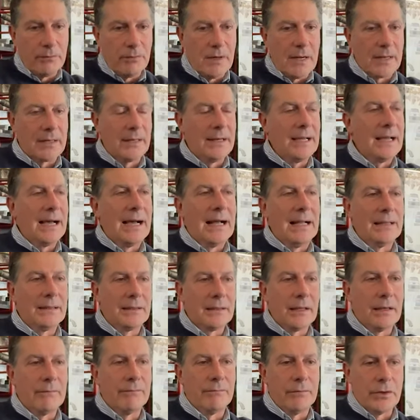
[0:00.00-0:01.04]
farne
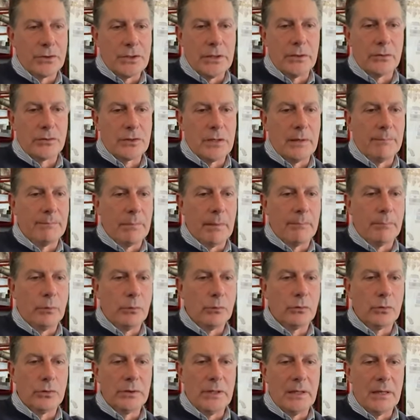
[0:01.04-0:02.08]
altre, facendo sempre
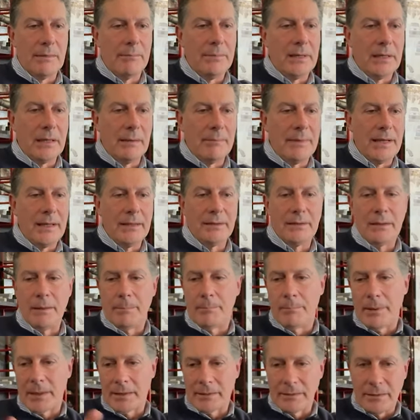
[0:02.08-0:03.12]
appunto degli abbinamenti
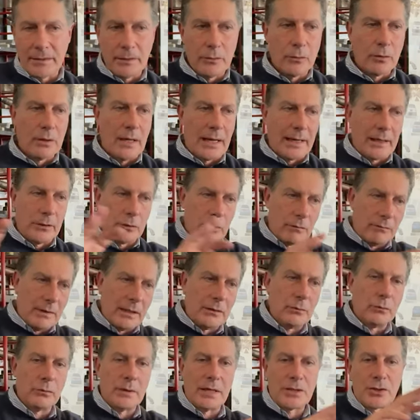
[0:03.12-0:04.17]
particolari,
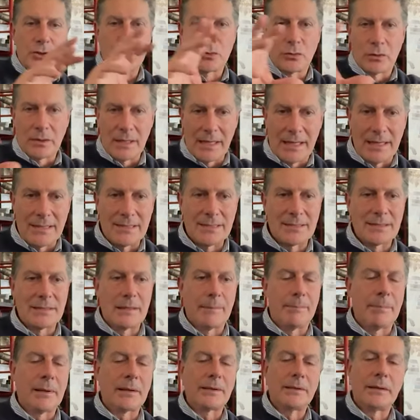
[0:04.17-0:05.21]
trovando un'assonanza
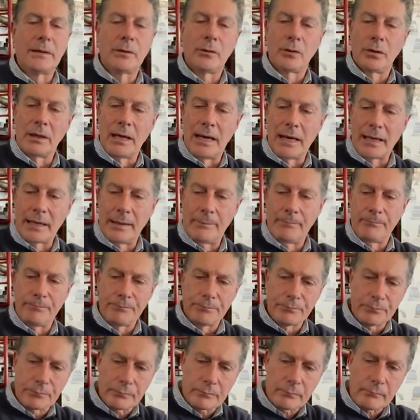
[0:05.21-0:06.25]
particolare
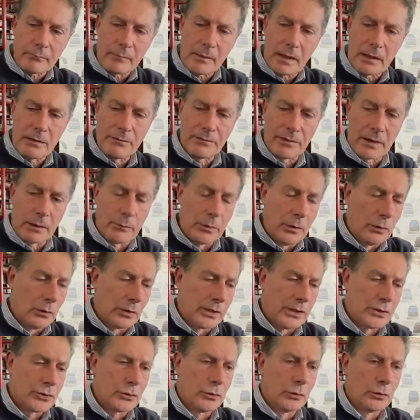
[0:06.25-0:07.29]
tra quello
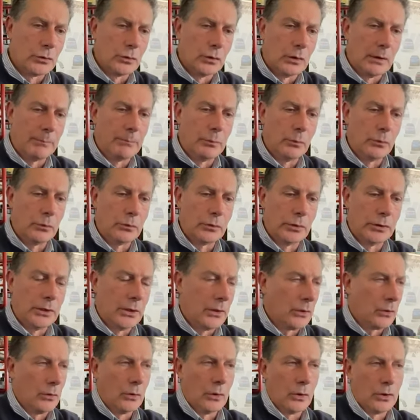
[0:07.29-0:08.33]
che sono appunto gli
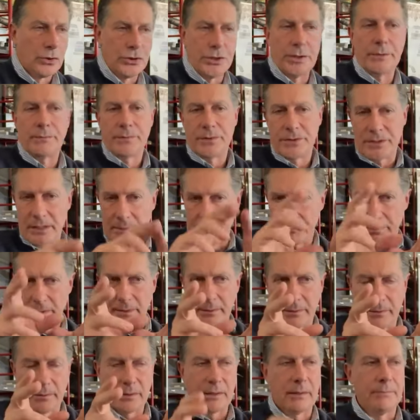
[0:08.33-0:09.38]
orologi,
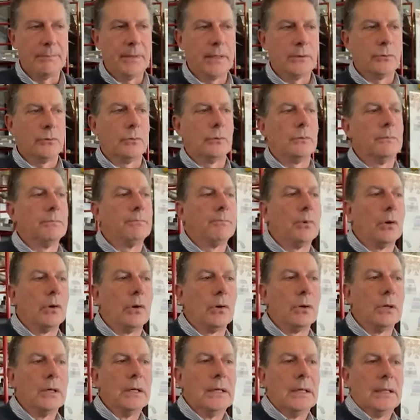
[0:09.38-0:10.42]
sempre ripeto un
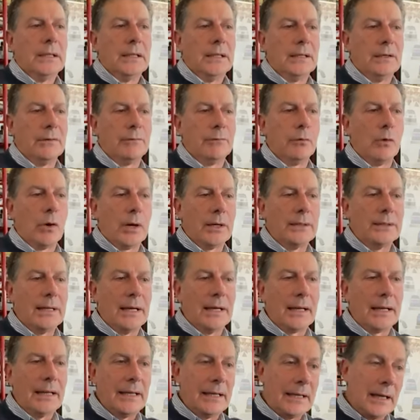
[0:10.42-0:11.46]
po' eh, fuori
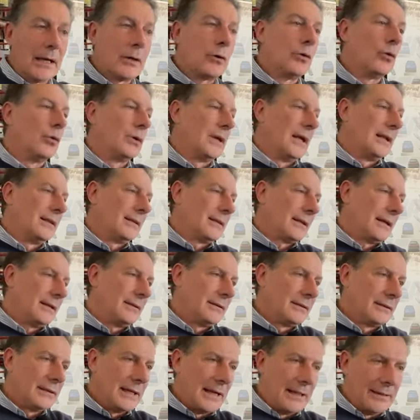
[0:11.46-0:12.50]
dalle righe, con
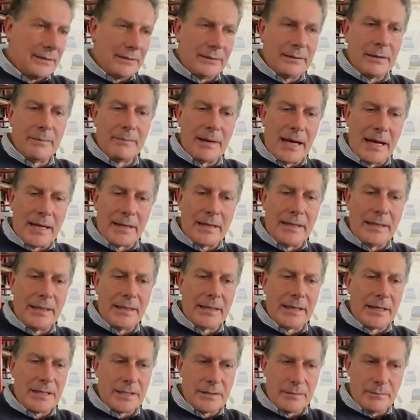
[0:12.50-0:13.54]
altrettante macchine
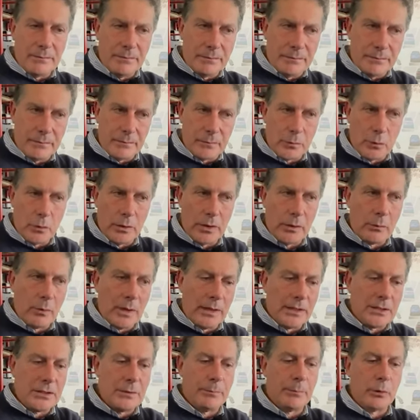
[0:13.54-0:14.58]
che, mh, mm, con le
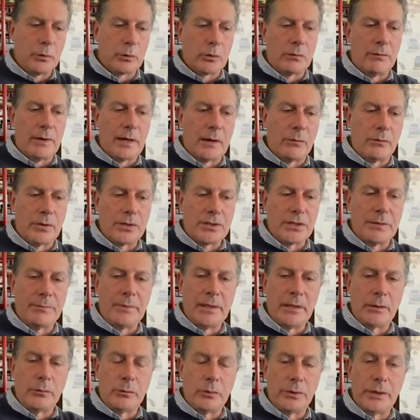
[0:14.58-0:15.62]
quali si può trovare una
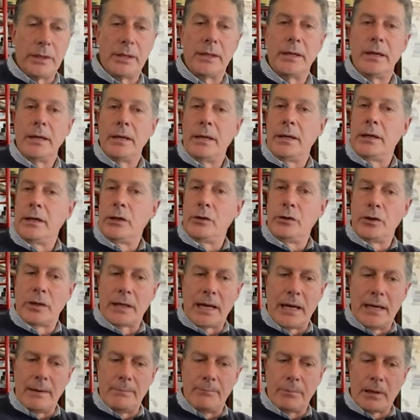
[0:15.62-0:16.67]
similitudine. Vi
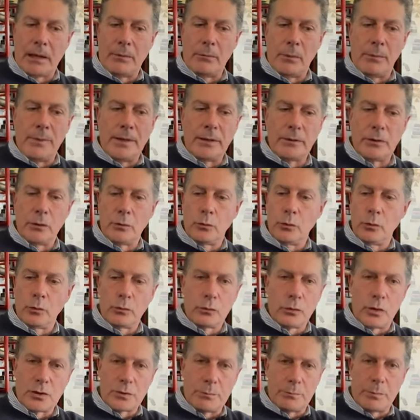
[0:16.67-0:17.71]
direi per il momento è
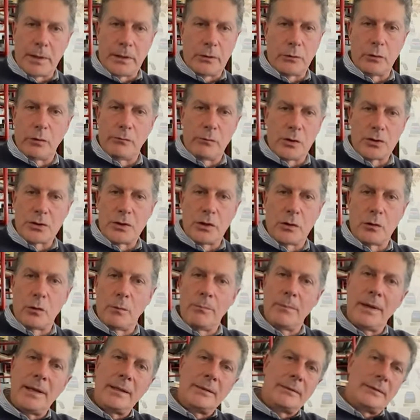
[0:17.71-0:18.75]
tutto, aspetto i vostri
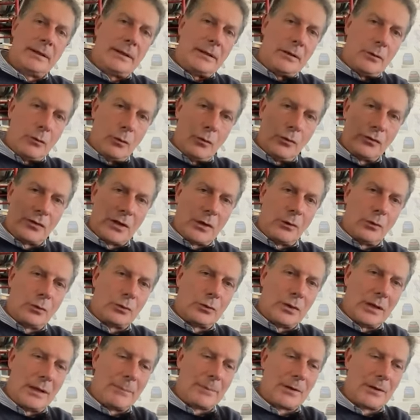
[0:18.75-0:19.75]
commenti, un saluto, alla